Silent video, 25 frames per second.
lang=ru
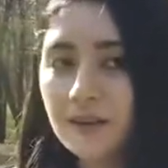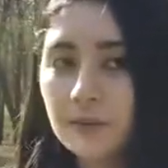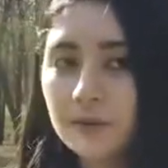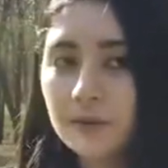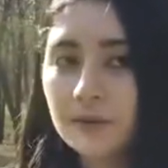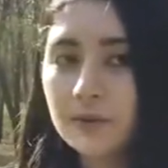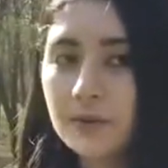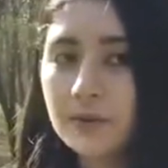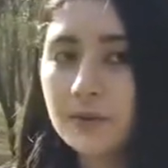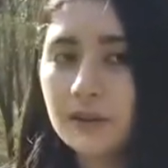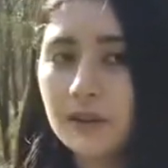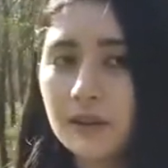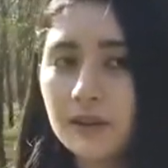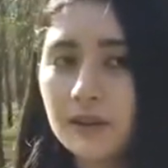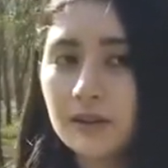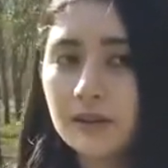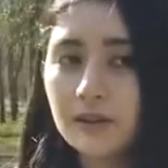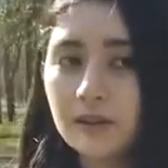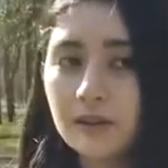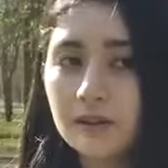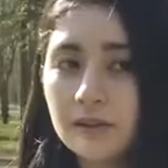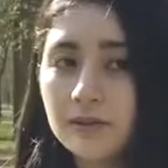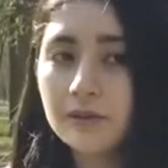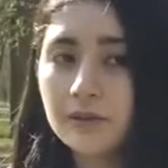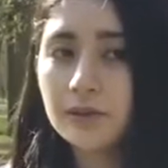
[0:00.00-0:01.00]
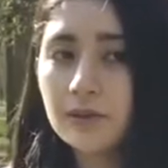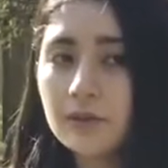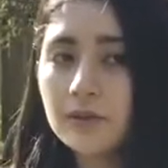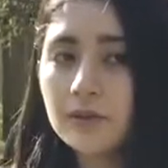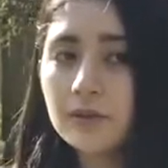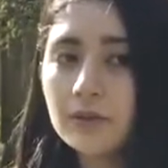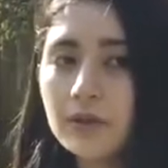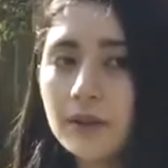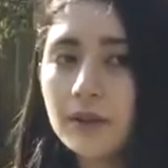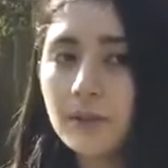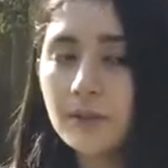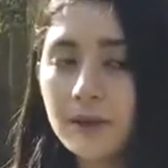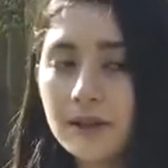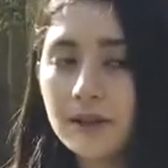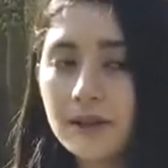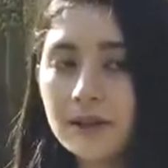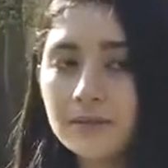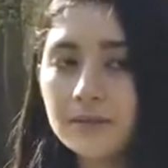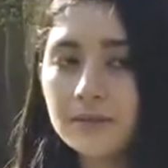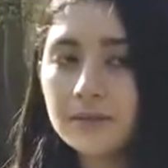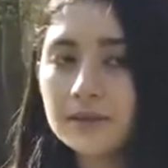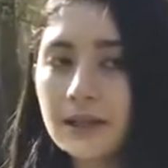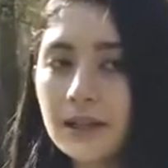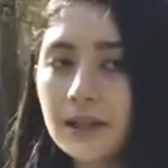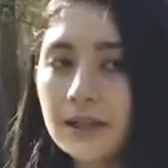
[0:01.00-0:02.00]
Потому что это все равно
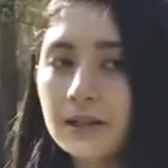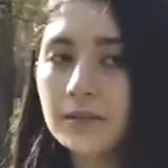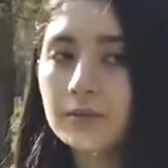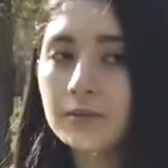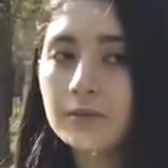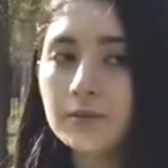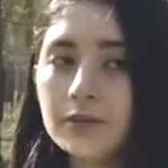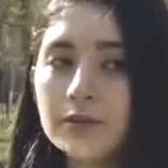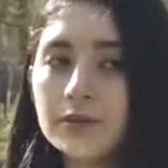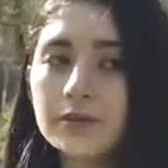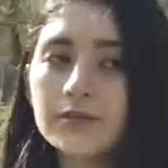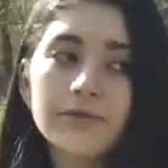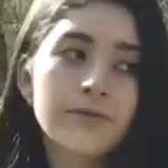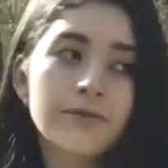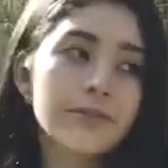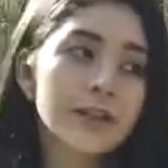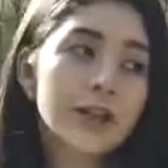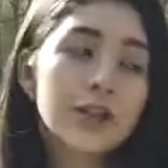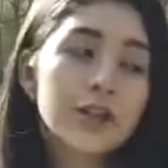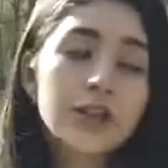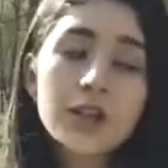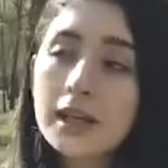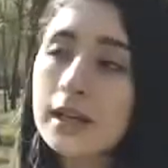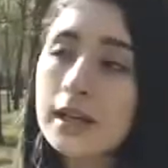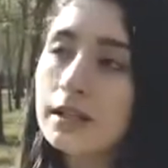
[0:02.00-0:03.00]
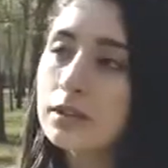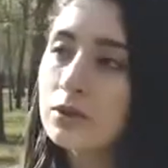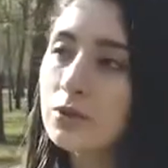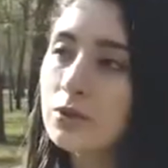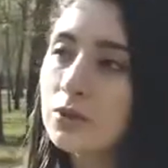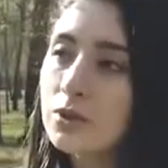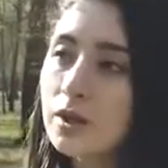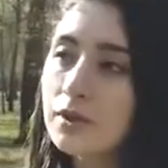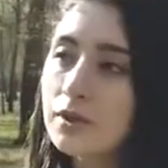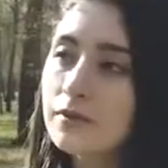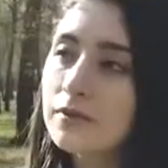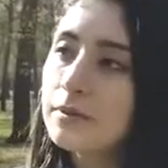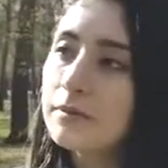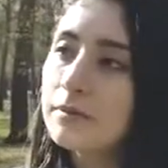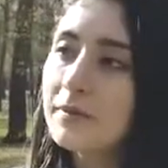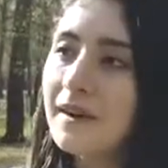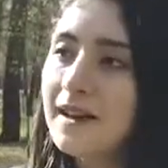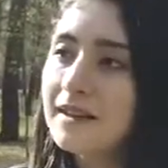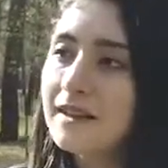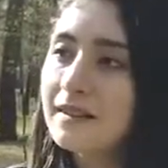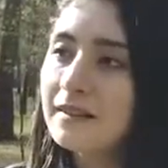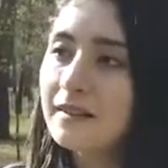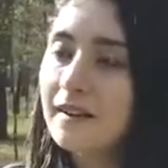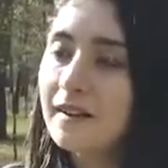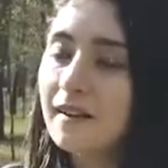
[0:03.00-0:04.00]
необходимость, надо будет врачей слушать
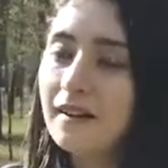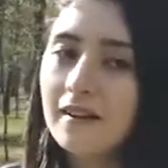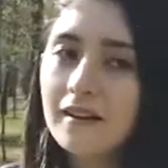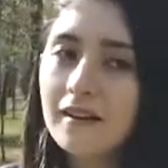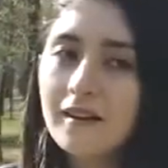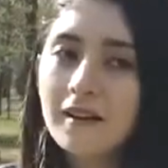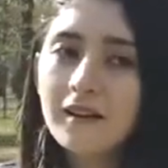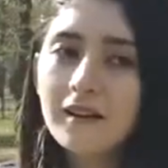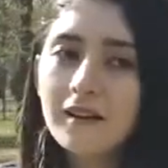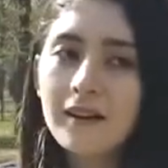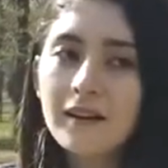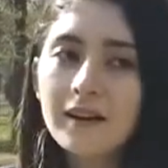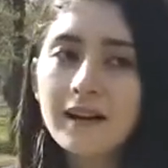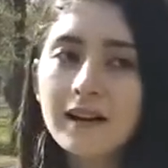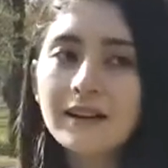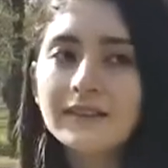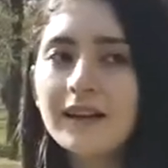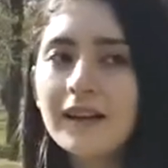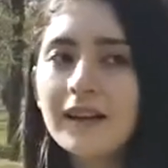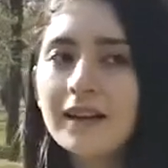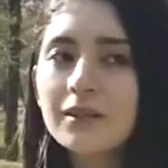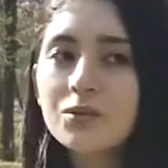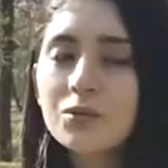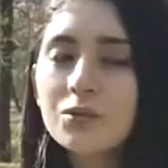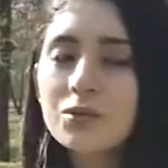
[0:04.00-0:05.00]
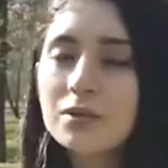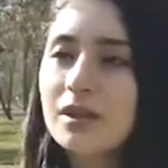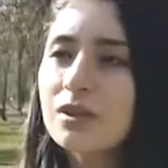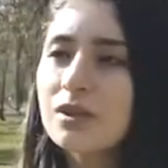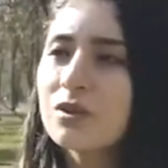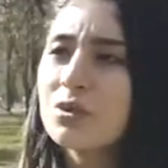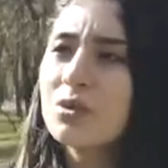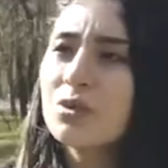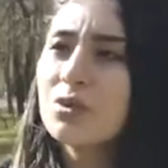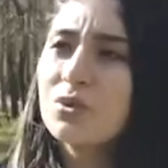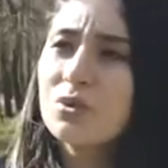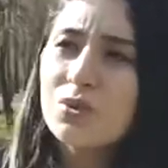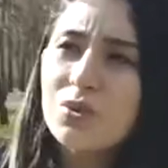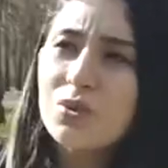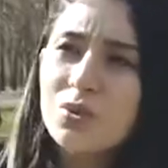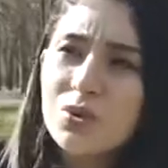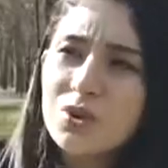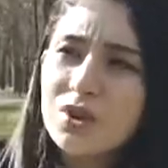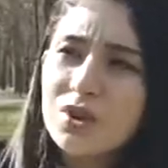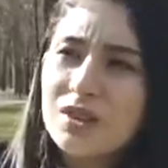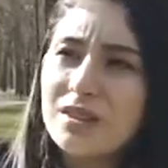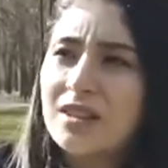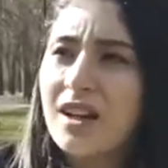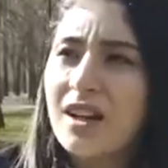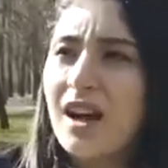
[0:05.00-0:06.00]
внимательно, когда нужно
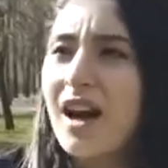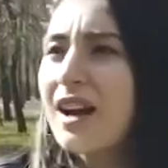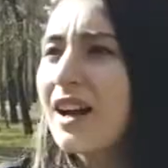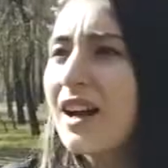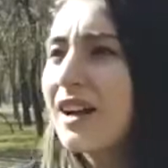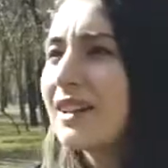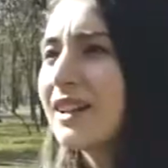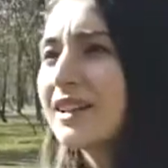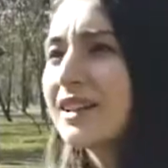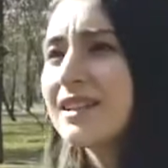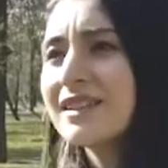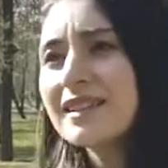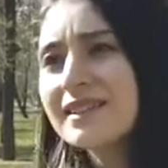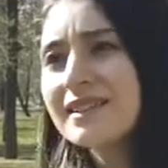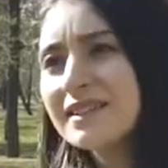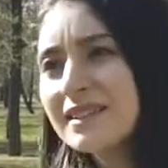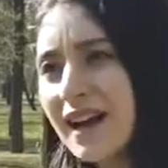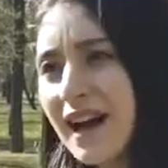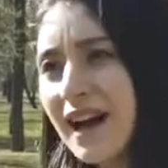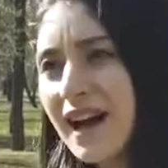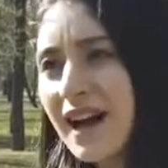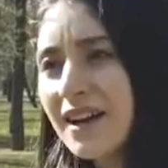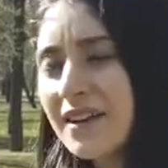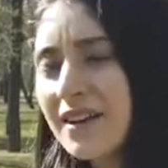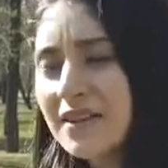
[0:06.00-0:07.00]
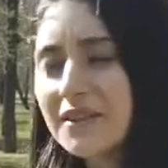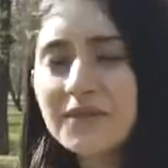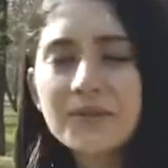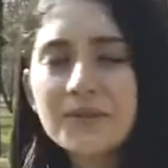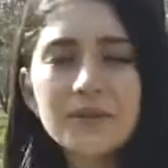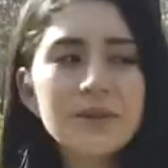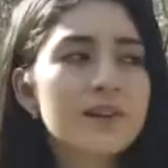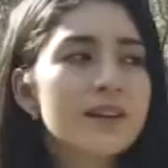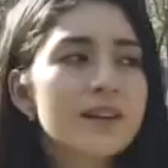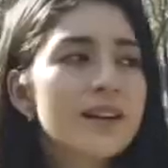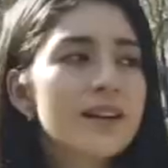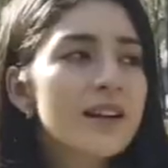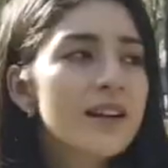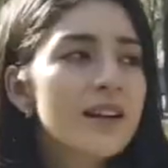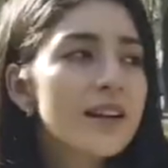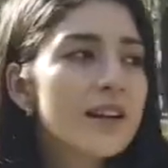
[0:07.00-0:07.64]
тужиться, а когда нельзя. Вот.